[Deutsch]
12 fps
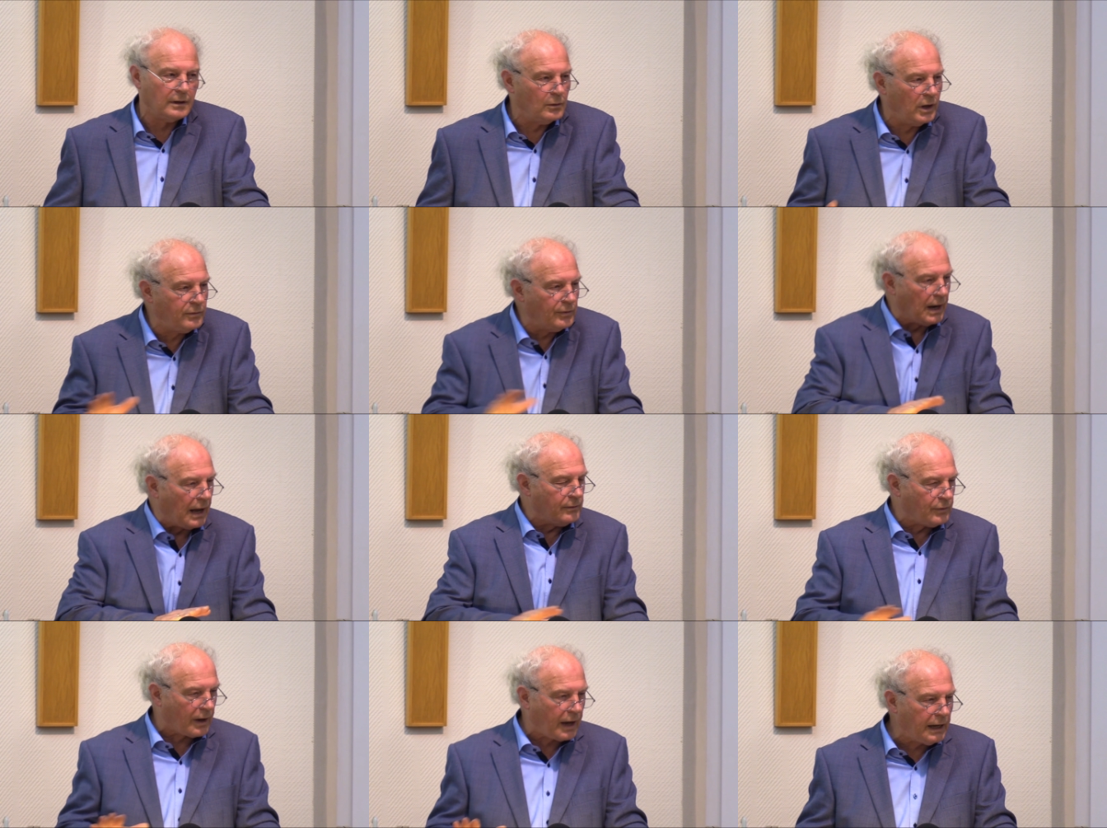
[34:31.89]
Ich will
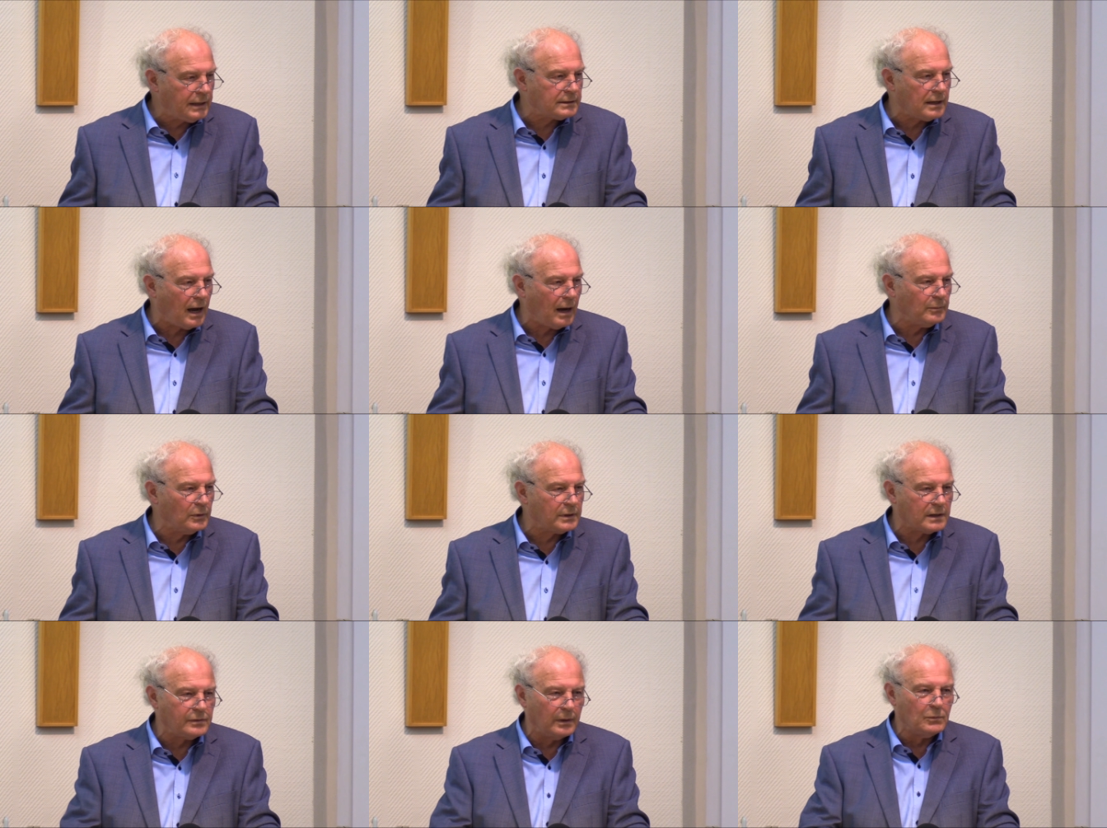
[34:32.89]
einfach Recht haben und
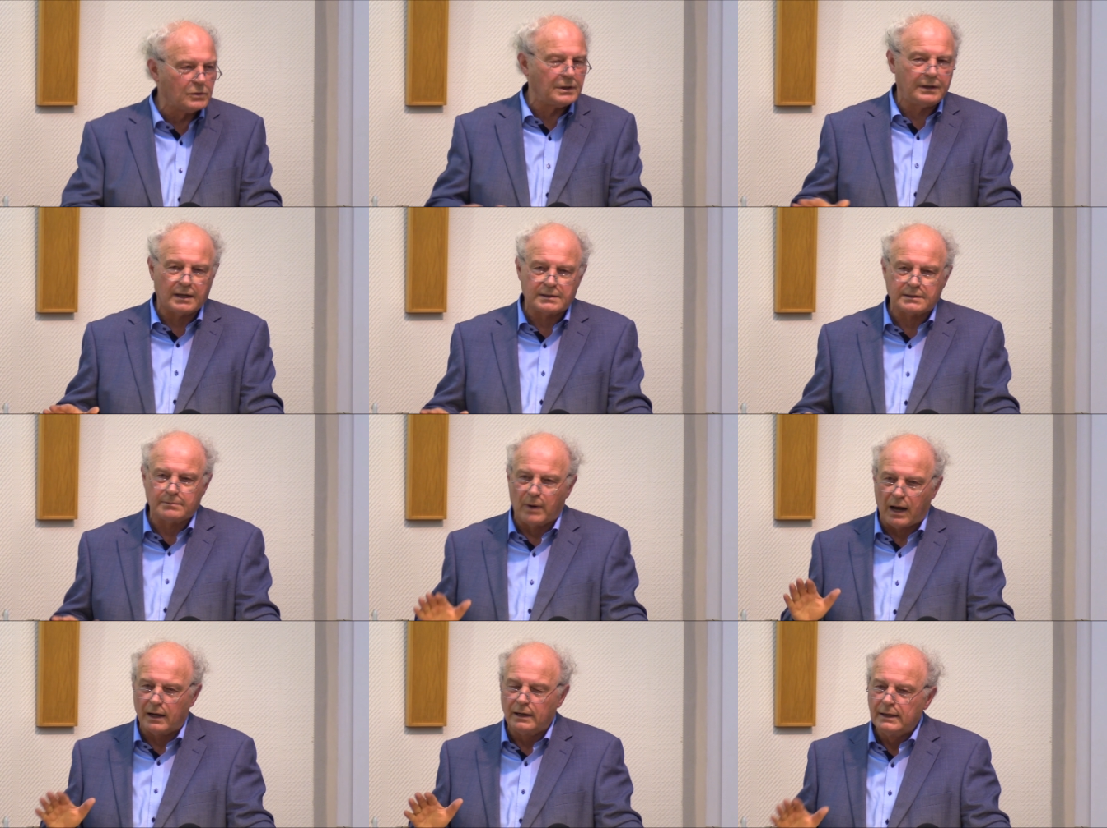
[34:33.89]
deswegen muss ich jetzt
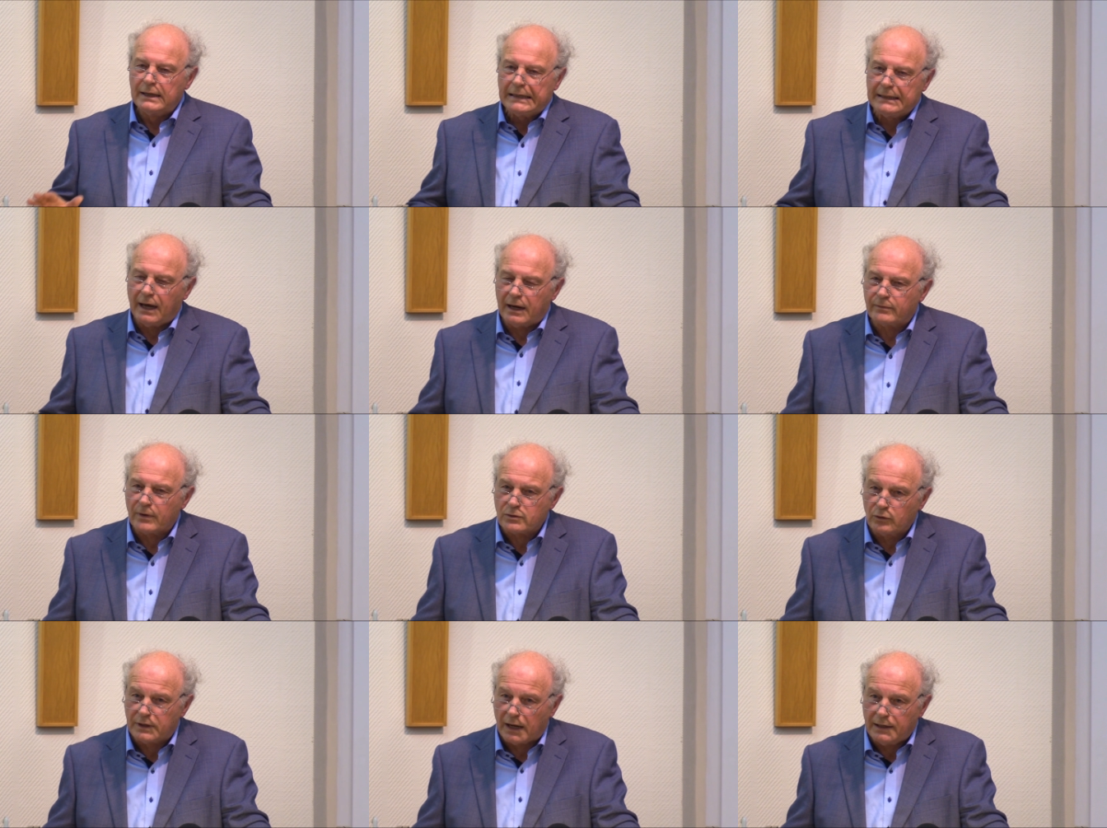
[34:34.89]
mal hier etwas
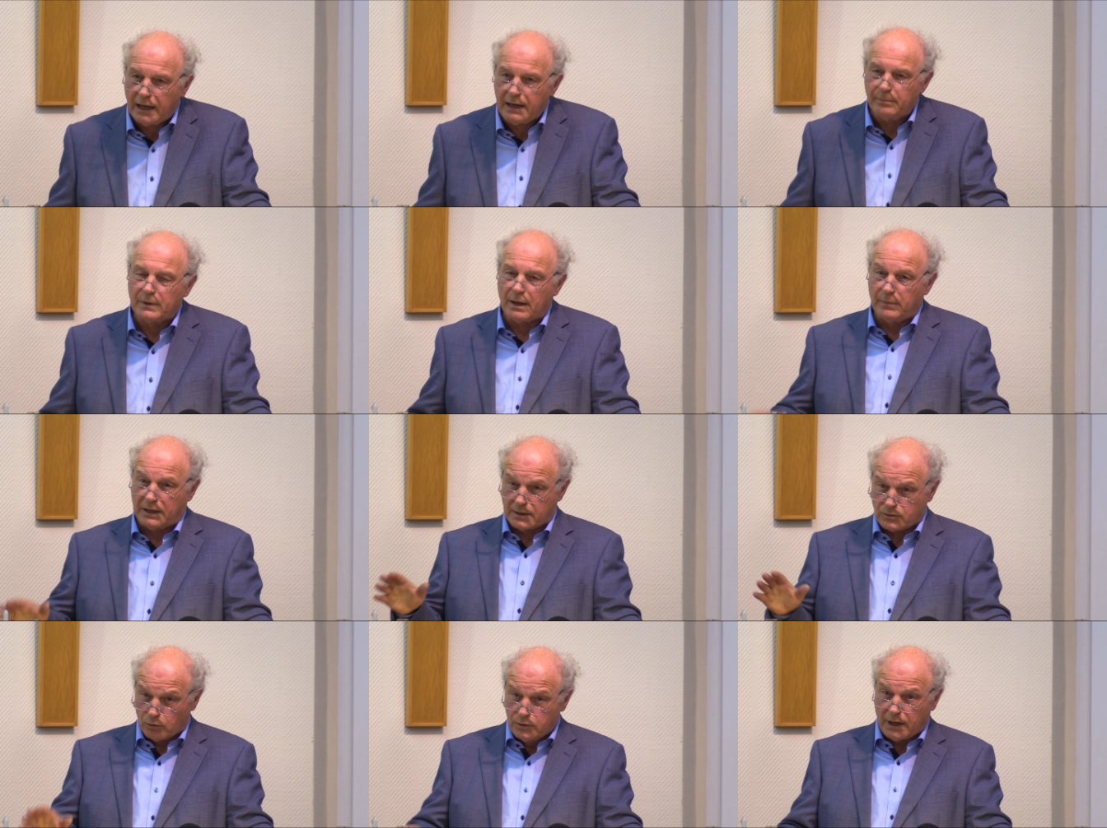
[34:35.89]
unternehmen, damit
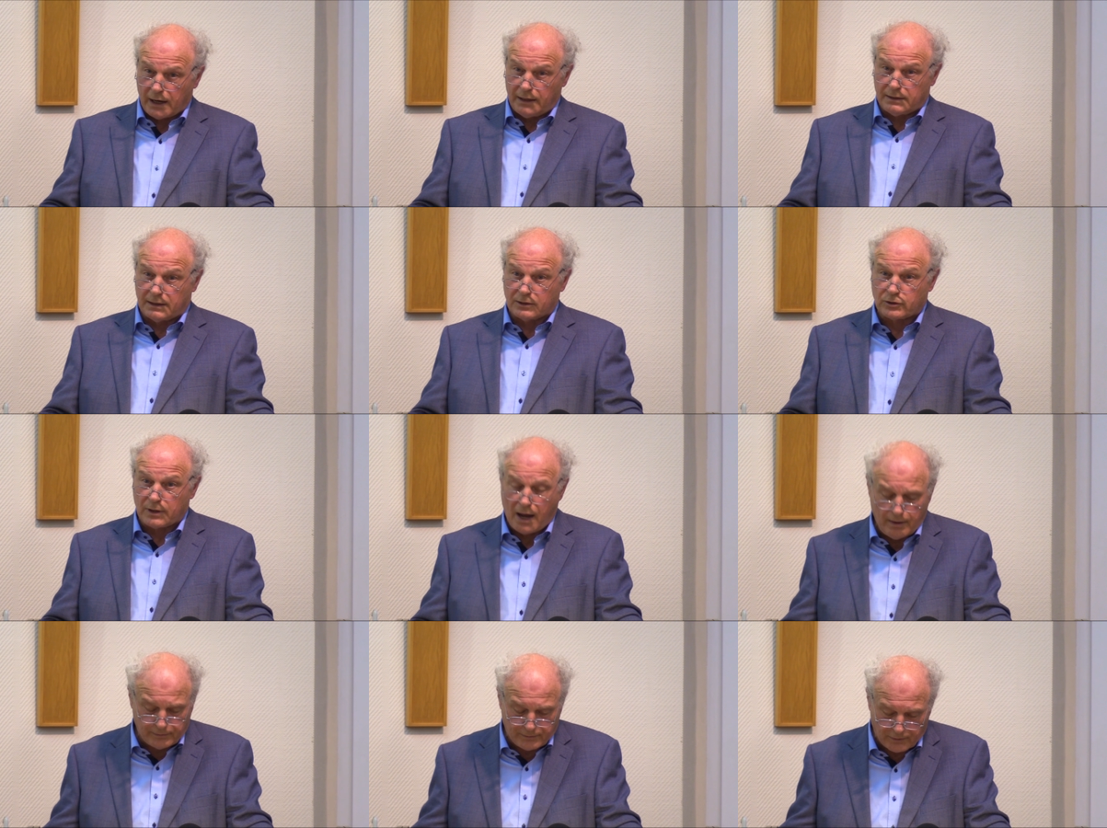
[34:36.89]
das Unrecht
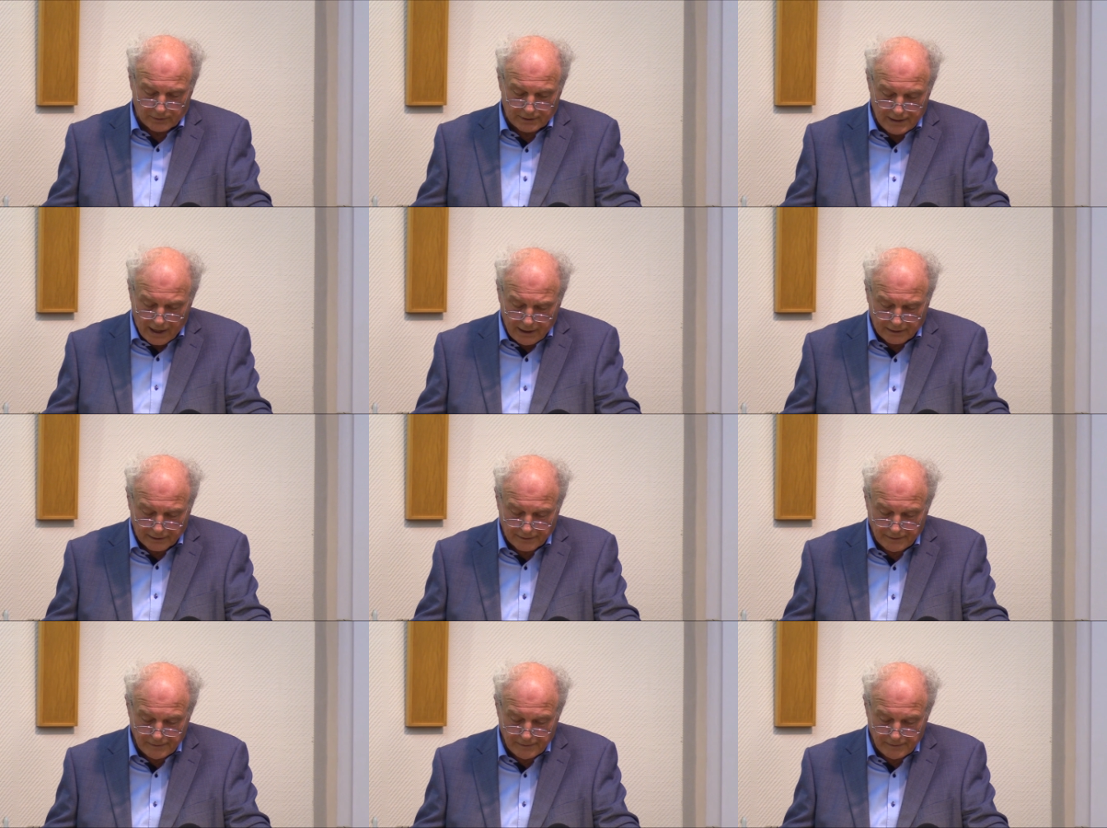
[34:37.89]
gestraft wird. Nein,